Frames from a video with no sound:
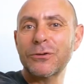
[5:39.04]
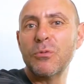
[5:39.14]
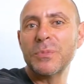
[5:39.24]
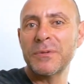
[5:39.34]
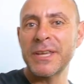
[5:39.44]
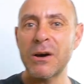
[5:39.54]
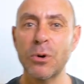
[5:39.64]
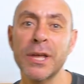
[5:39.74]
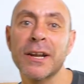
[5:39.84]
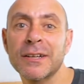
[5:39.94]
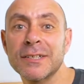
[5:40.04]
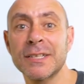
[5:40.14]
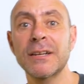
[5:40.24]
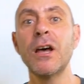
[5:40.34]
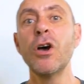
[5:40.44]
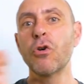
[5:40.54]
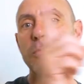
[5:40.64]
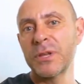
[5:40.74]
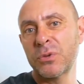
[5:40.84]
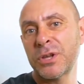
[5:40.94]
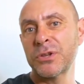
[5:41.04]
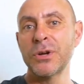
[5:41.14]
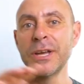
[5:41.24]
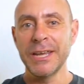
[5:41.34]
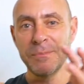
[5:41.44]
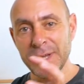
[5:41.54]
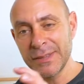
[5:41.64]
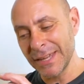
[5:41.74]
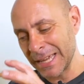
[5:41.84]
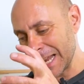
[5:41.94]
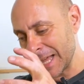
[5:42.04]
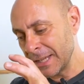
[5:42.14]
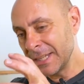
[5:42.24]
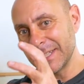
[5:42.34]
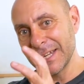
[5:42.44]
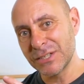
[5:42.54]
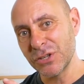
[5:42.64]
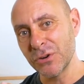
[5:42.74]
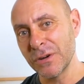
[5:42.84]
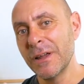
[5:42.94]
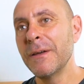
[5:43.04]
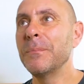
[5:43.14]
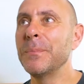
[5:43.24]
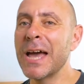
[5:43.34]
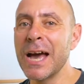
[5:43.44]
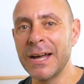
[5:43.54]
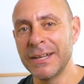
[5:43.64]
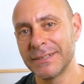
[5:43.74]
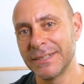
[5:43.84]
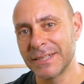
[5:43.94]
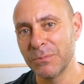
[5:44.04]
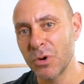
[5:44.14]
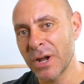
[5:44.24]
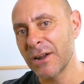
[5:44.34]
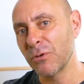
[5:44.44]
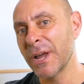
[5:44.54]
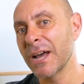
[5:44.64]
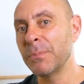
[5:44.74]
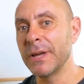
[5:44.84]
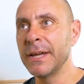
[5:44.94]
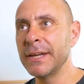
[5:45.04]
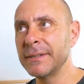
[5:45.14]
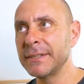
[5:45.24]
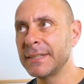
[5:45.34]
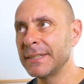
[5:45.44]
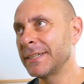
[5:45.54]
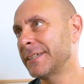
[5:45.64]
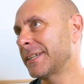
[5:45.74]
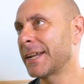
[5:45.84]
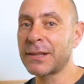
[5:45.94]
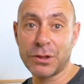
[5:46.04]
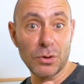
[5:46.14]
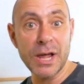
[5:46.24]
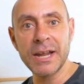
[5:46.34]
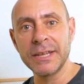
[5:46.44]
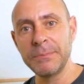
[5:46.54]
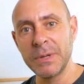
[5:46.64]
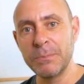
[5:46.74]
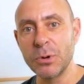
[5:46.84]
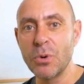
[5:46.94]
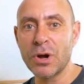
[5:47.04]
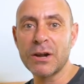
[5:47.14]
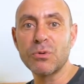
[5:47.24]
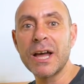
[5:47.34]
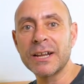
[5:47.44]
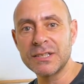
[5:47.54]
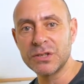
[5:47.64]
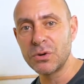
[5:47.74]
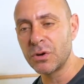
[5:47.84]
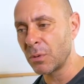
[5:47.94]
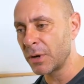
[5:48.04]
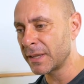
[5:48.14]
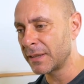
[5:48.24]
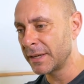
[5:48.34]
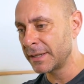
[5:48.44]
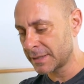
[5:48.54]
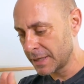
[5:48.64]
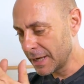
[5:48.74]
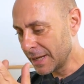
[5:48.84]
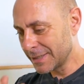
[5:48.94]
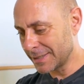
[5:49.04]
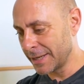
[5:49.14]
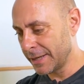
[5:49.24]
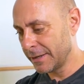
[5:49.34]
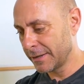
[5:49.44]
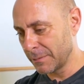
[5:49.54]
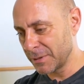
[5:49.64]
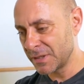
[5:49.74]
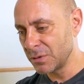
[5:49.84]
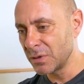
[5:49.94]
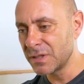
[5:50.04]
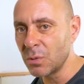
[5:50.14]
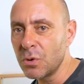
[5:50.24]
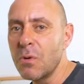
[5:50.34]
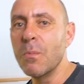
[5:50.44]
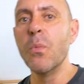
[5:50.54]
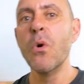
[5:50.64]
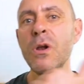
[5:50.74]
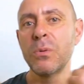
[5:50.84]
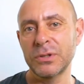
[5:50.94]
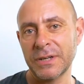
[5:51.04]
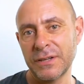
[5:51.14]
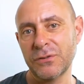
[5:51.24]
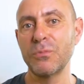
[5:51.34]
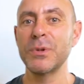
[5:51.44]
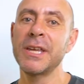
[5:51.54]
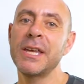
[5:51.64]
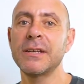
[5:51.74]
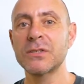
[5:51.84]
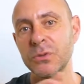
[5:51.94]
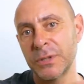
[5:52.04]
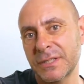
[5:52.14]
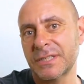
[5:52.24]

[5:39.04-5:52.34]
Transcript: con mi vía, voy a regresar con mi dueño. En vez de que la tensión me haga desembocar o me haga eh, reaccionar y, provocar una agresión, lo que voy a hacer es, sé que me siento inseguro, vuelvo otra vez con mi guía. Esto es,